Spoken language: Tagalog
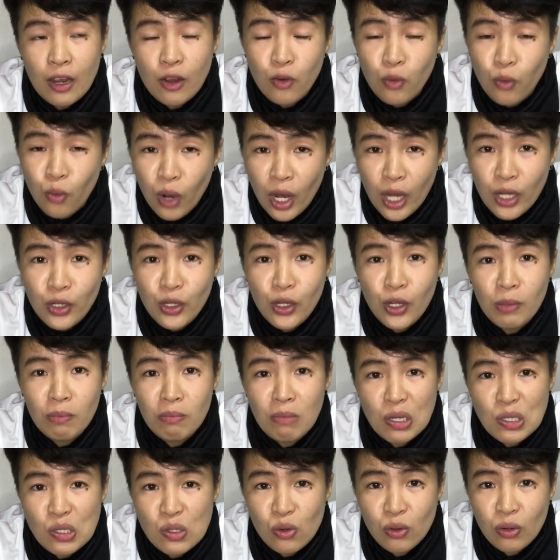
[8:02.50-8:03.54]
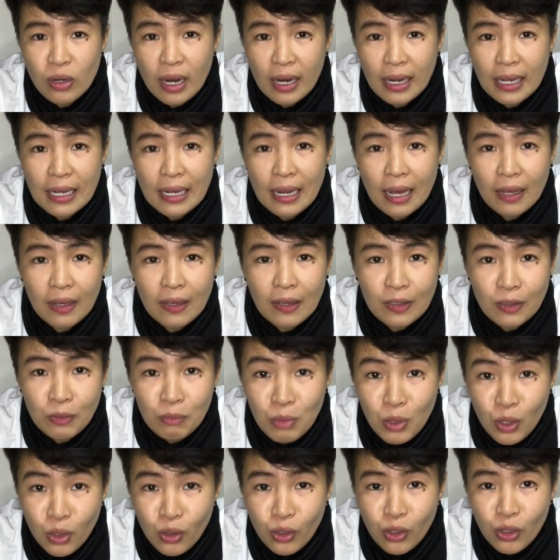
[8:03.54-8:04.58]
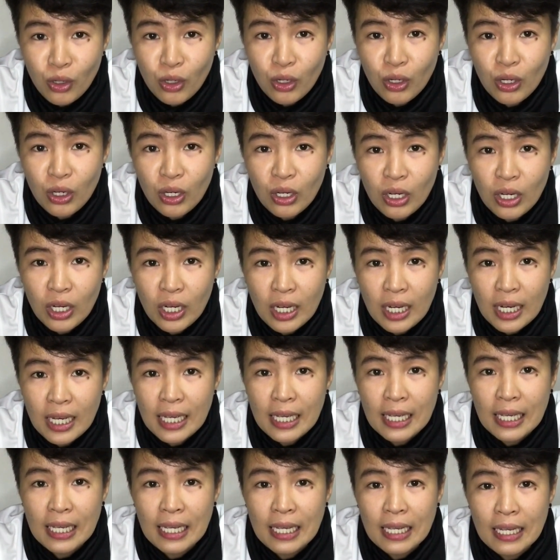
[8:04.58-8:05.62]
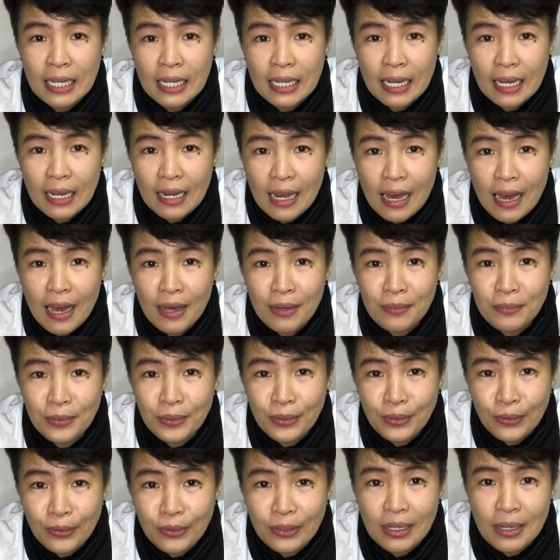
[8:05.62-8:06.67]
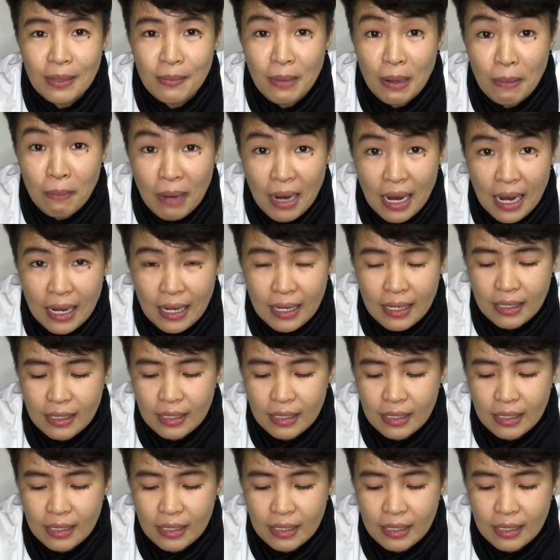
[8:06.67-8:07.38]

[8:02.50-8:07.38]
kung ano yung basurang inakyat mo, kailangan mo yun ibaba.